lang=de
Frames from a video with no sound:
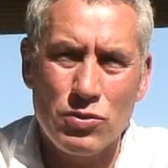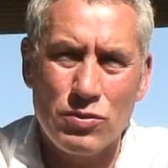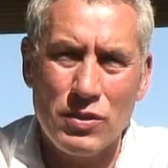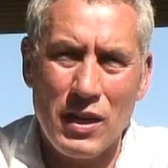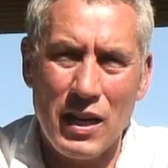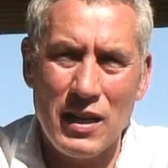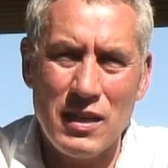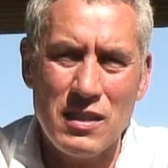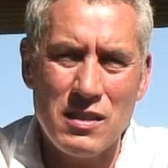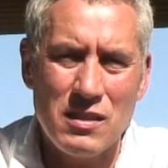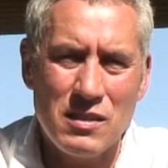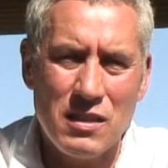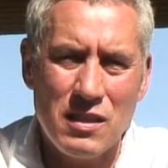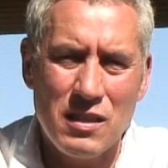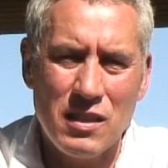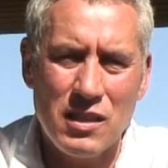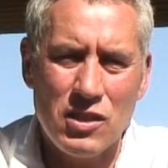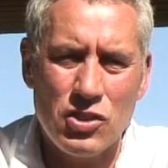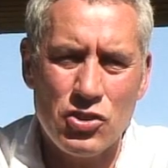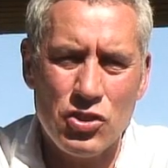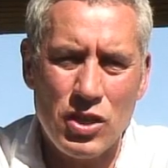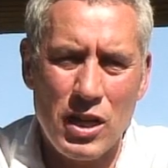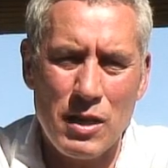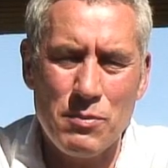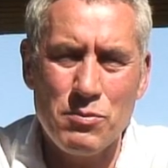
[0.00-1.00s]
und all diese
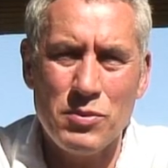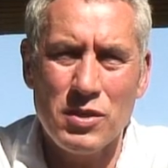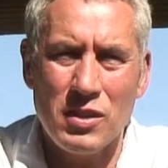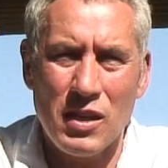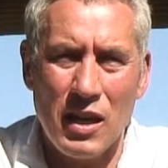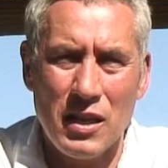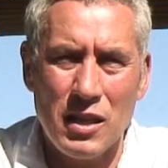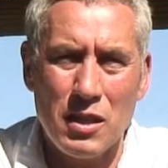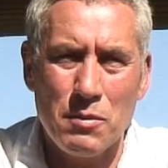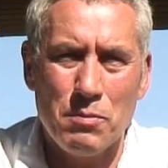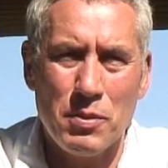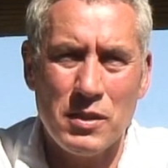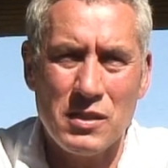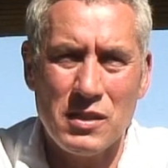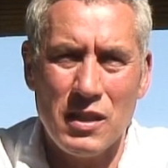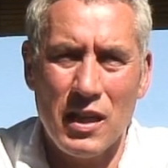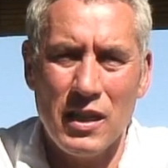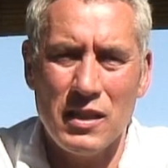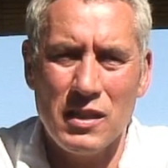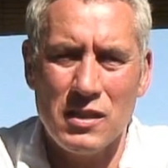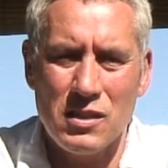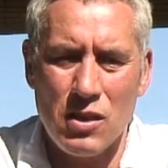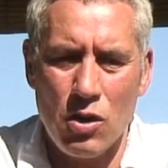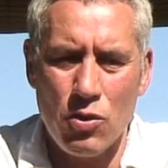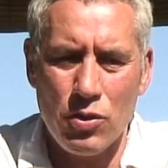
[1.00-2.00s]
Dinge schreiben sich andere
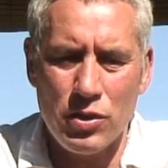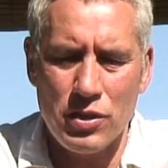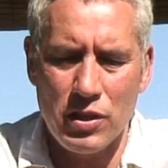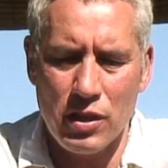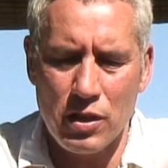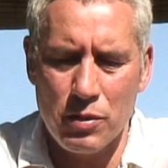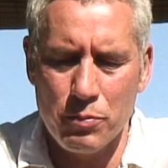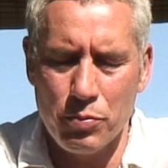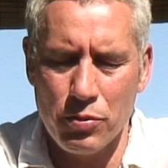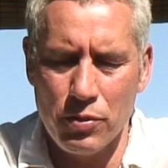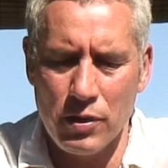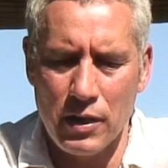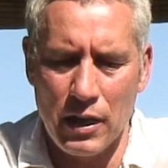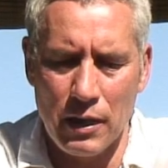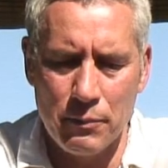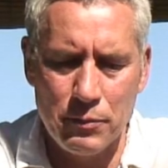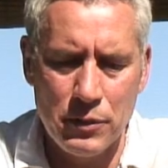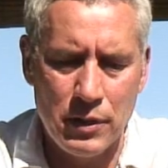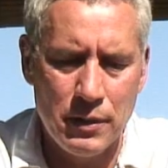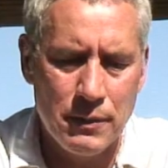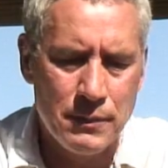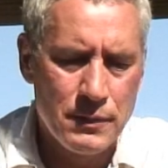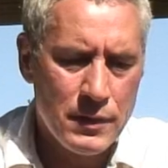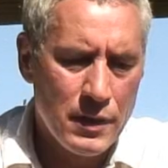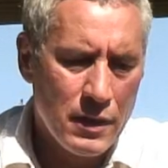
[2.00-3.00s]
Parteien jetzt auch in ihre
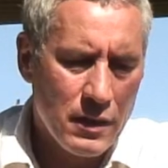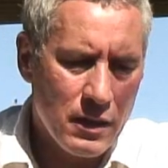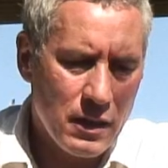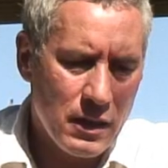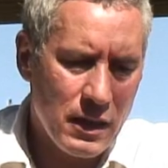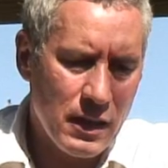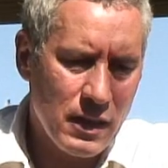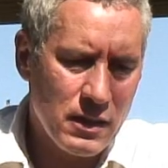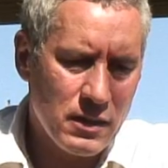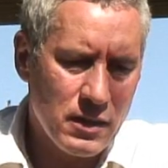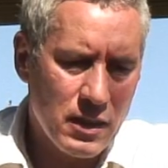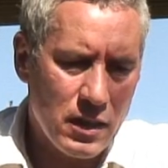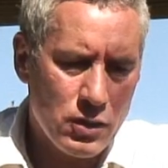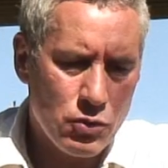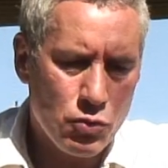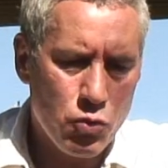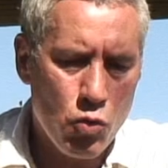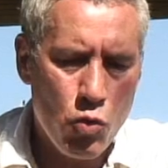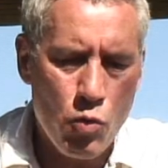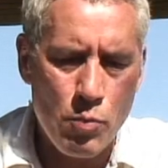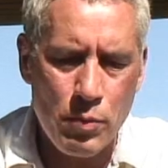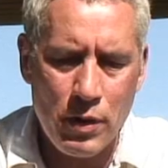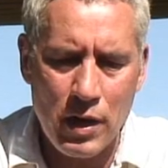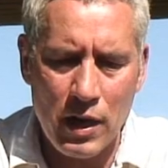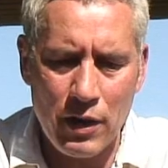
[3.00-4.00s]
Programme gegen die
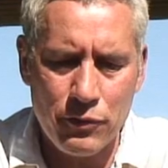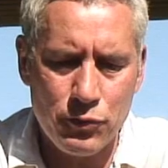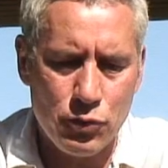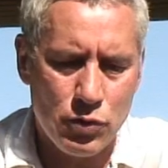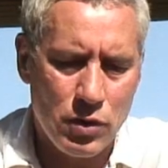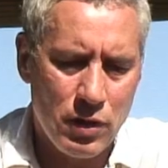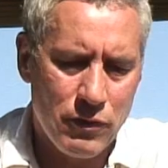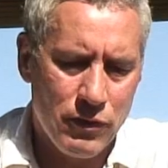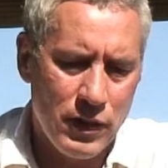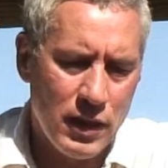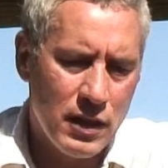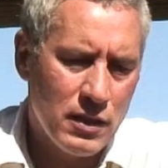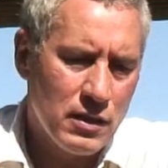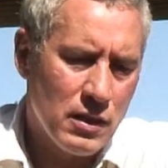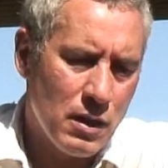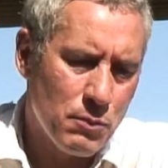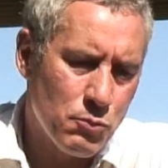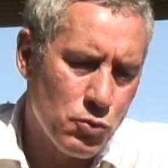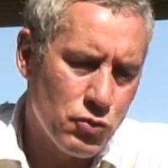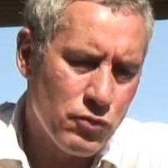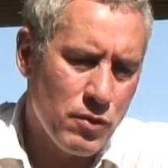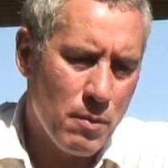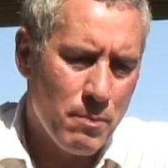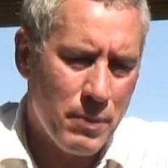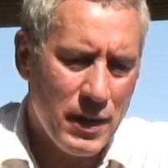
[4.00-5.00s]
Atomkraft oder wenn, dann
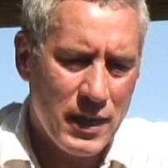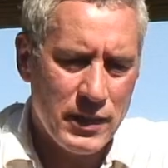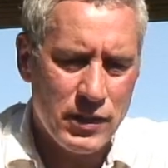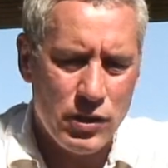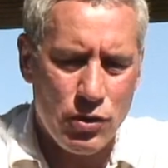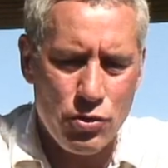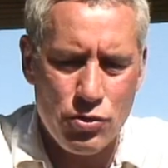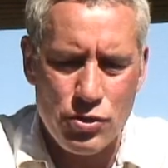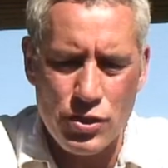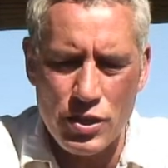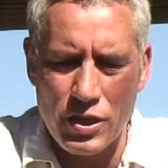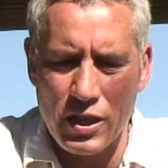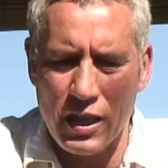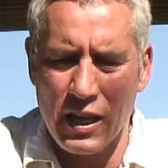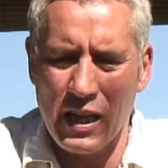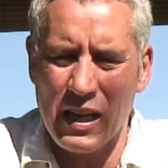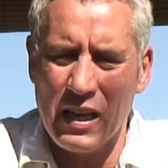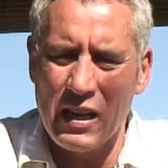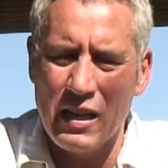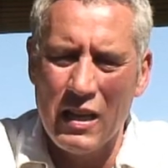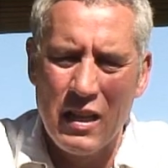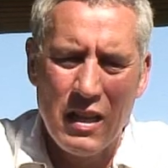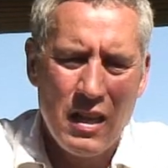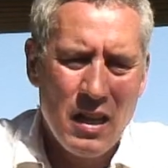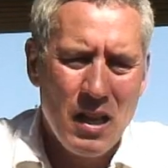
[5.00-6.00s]
müssen wir bald
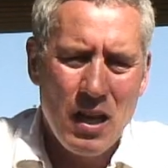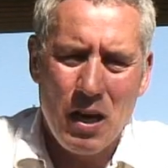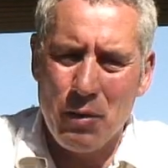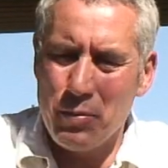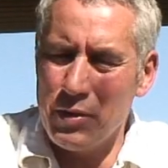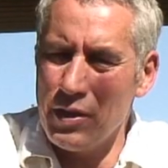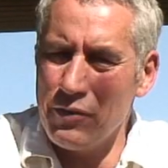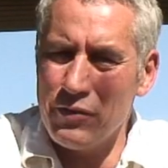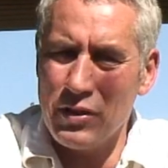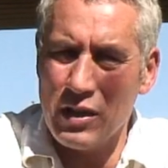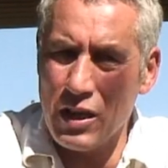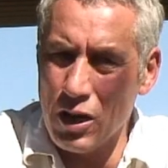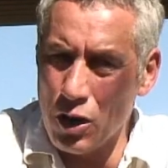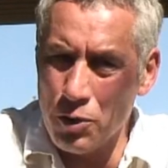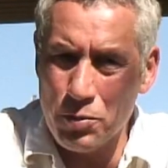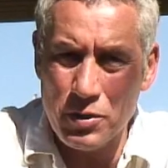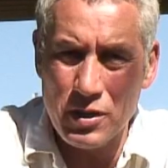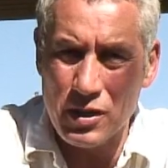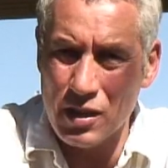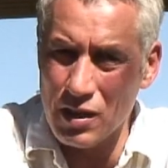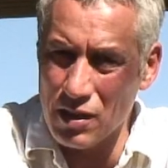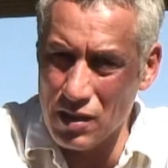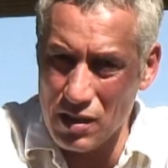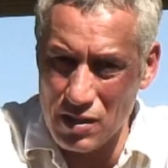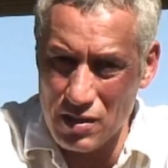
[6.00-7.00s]
aussteigen. Aber irgendwie glaube ich
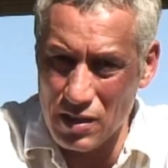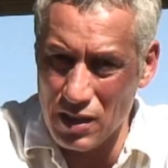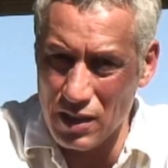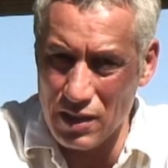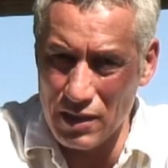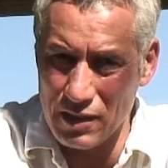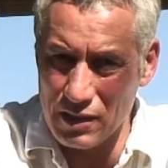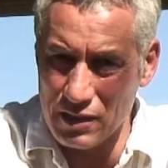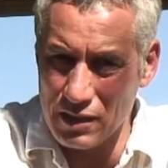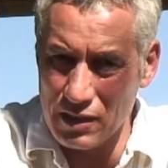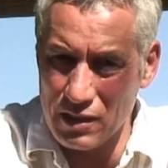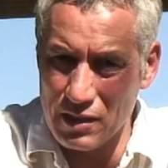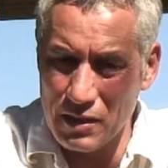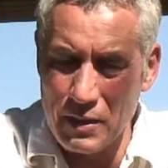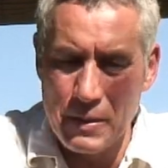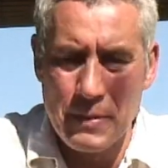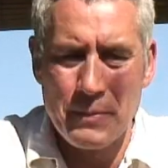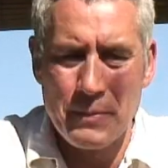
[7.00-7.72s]
denen das allen nicht.